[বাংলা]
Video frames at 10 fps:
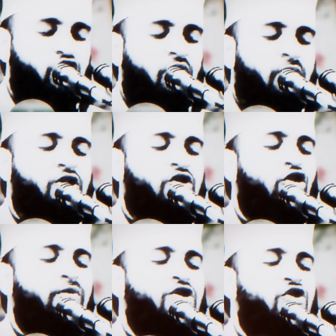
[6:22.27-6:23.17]
করার সময়
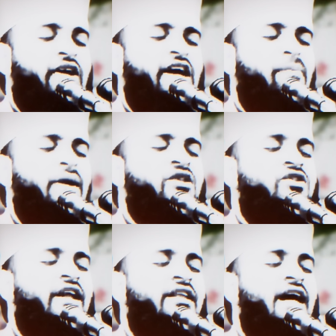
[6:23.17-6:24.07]
বিশ্বনবী চোখের
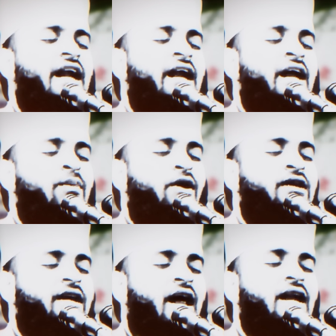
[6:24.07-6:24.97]
পানি ছেড়ে দিয়ে আল্লাহরে
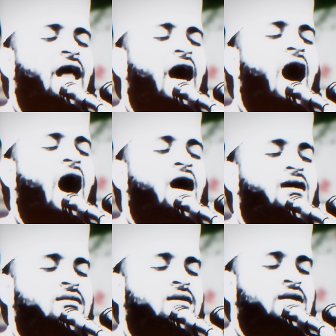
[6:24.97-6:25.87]
বলতেন আল্লাহ
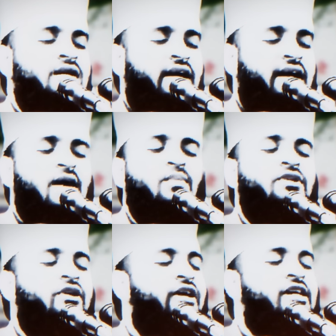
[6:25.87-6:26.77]

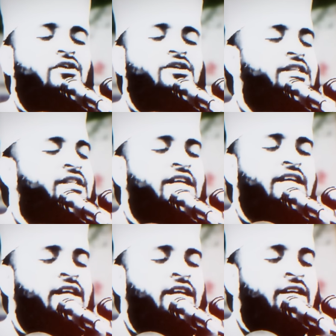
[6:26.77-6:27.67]
কেয়ামতের এই কঠিন
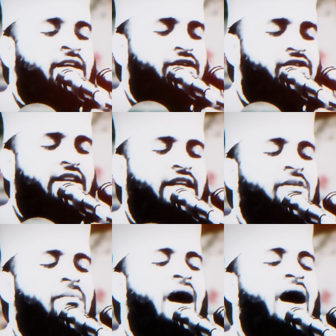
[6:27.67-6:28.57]
দিন
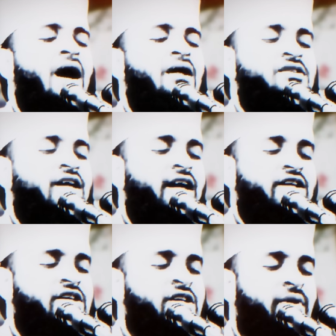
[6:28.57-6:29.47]
যেদিন মা
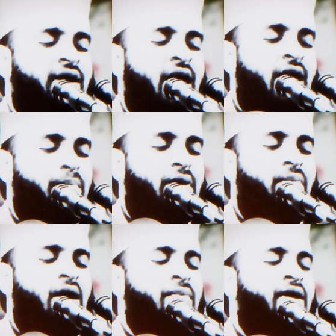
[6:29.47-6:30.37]
ছেলেরা চিনবে না
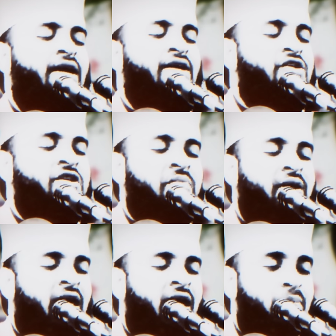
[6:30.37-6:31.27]
বাবা মেয়েরে
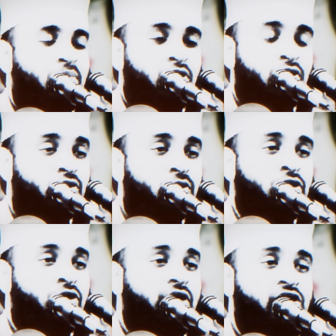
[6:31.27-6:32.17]
চিনবে না বন্ধু
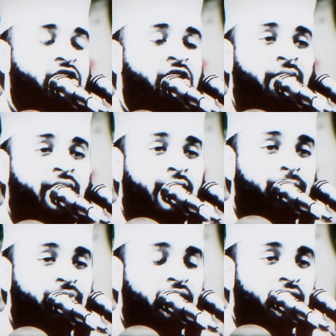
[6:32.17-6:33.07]
বন্ধুরে চিনবে
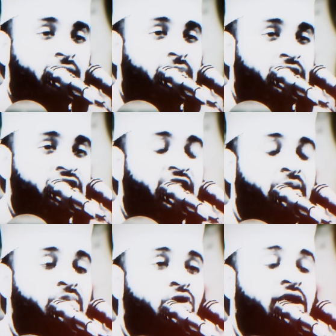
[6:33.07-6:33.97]
না পীর
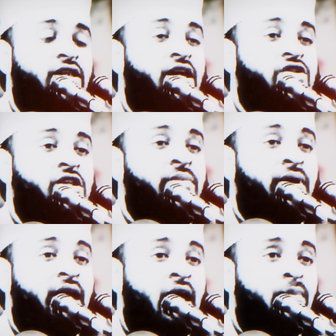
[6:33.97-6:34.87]
সাহেব মরিদরে
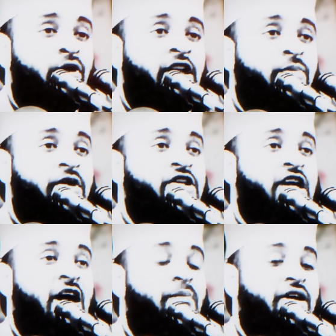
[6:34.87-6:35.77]
চিনবে না মরিদ
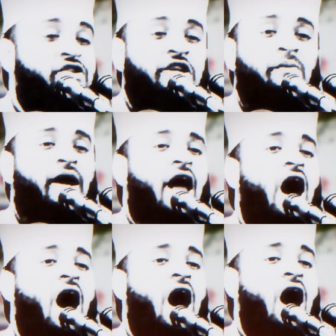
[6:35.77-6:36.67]
পীর সাহেবরে চিনবে
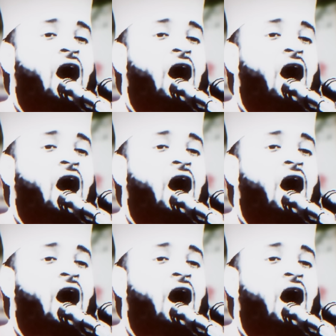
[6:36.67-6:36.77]
না